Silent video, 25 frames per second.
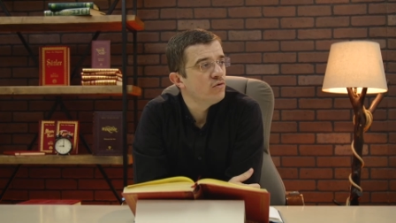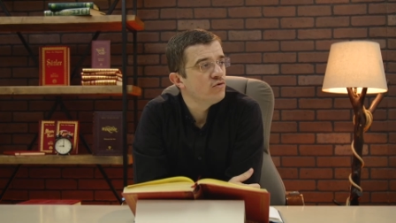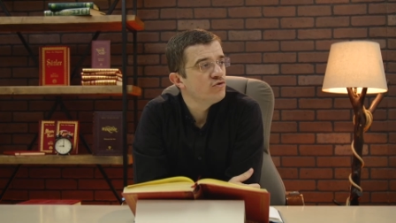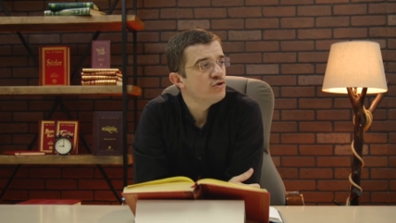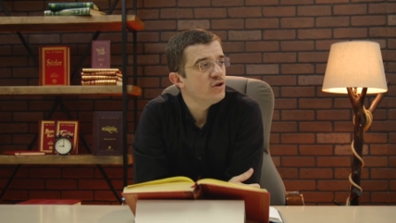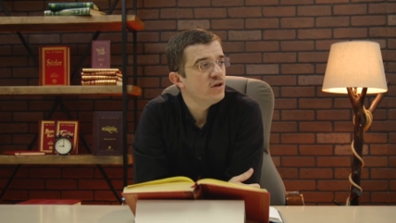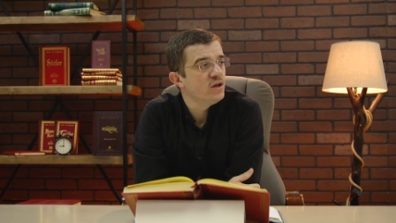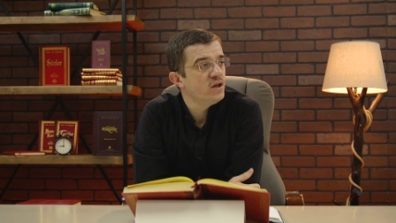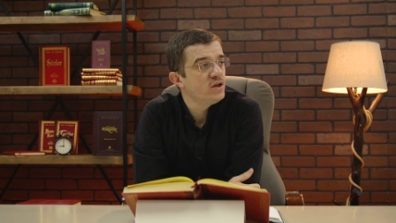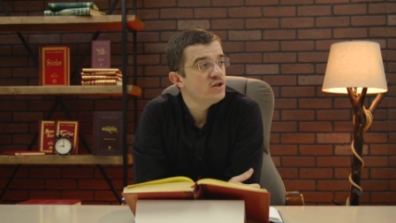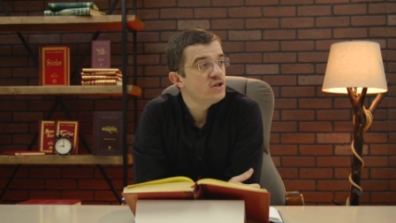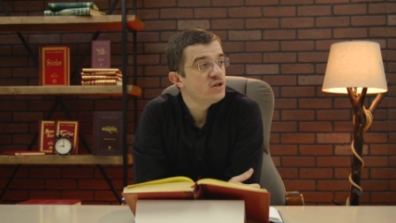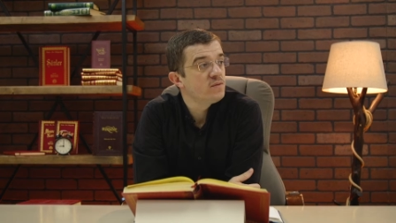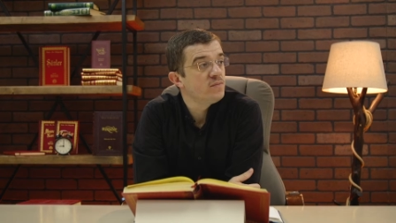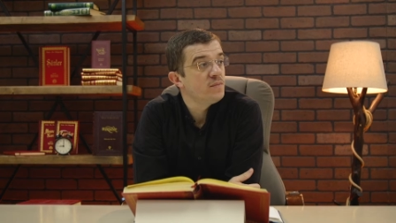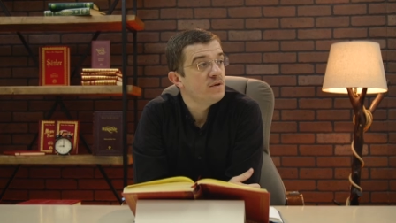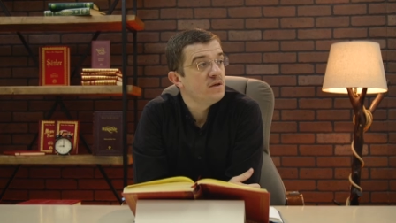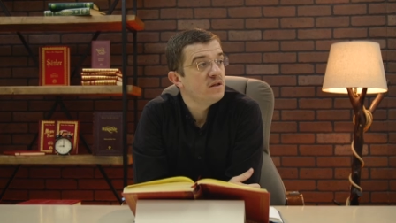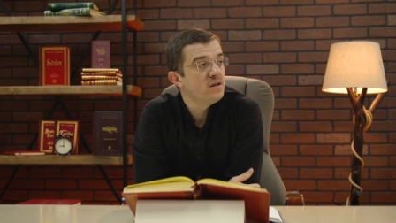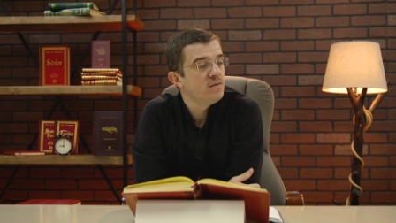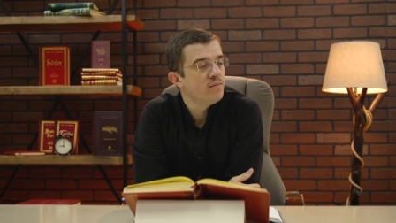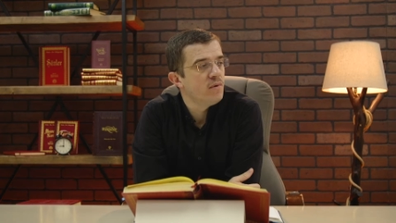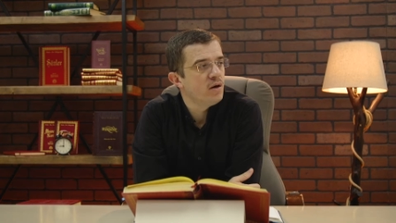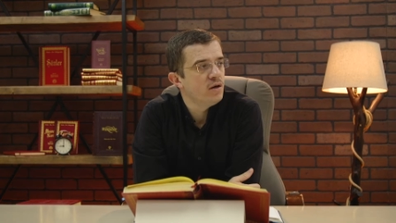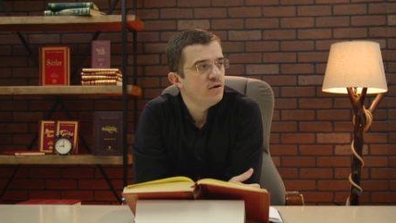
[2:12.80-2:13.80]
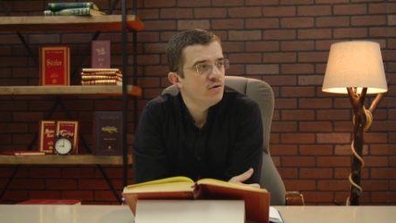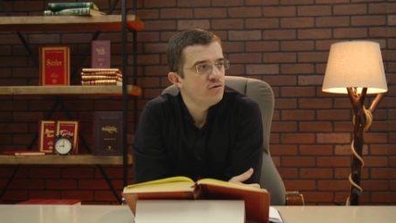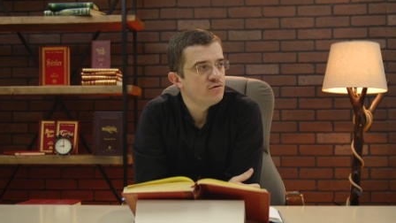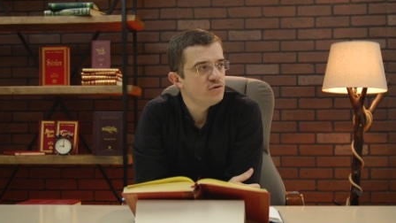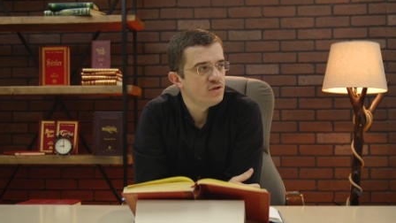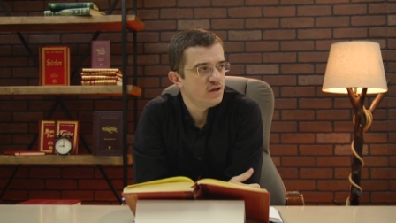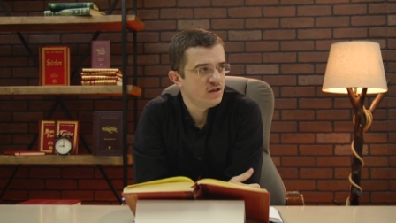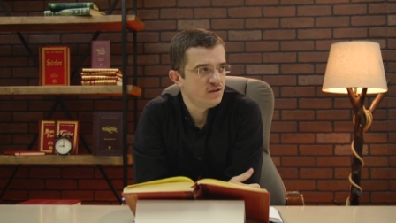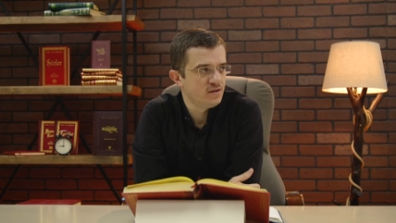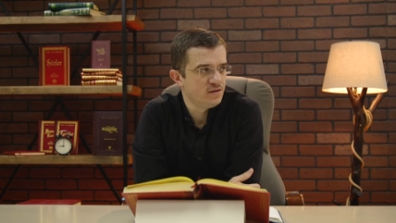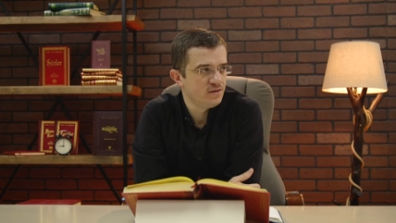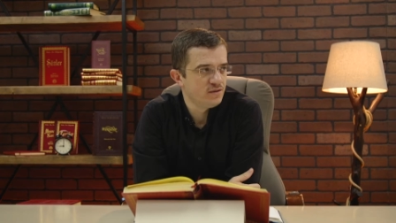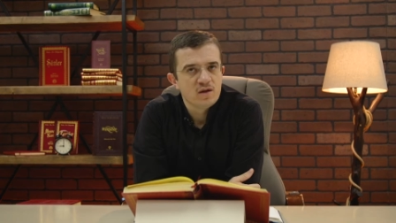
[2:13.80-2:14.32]
o şekilde çıkma ihtimali
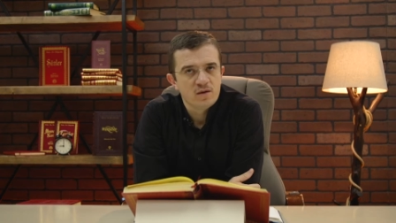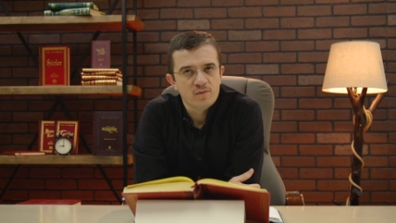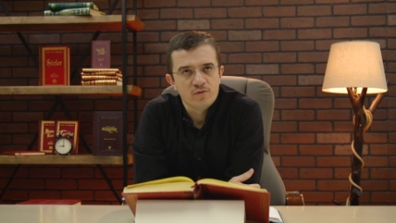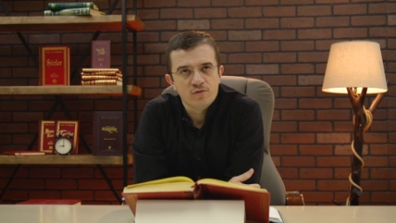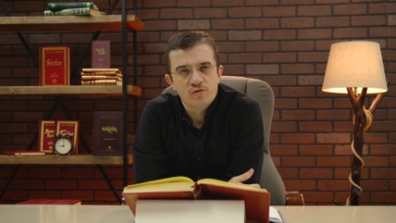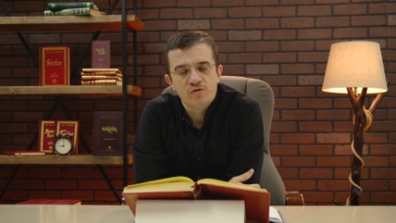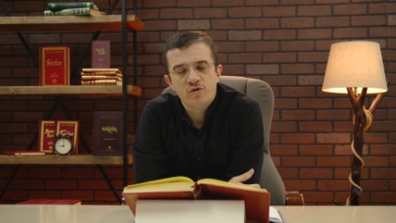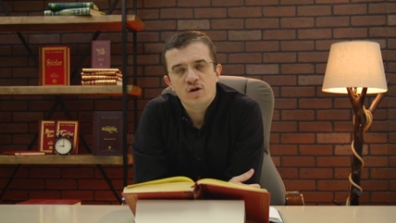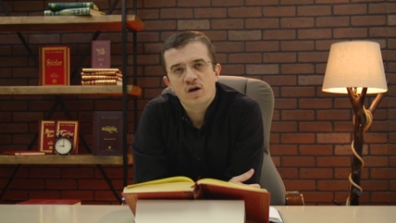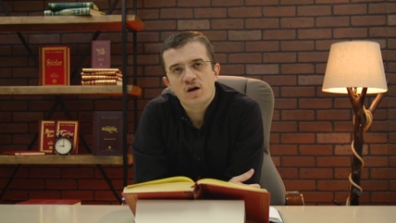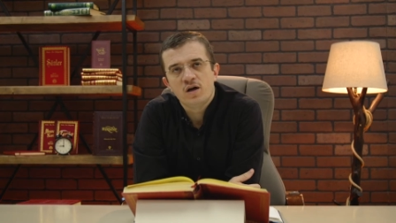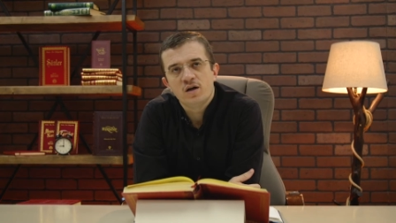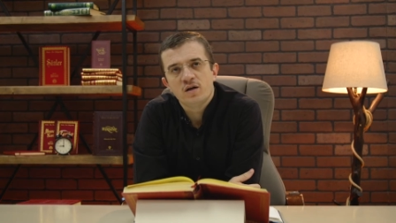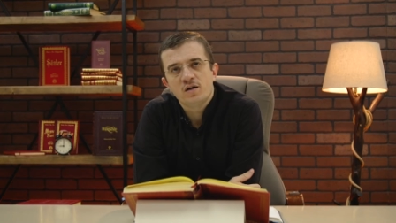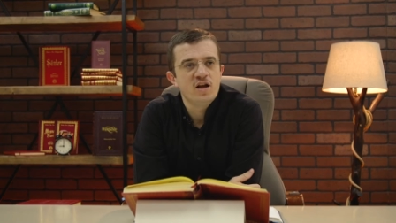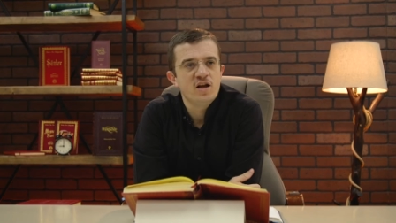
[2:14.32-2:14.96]
yüksektir. Tabii rüya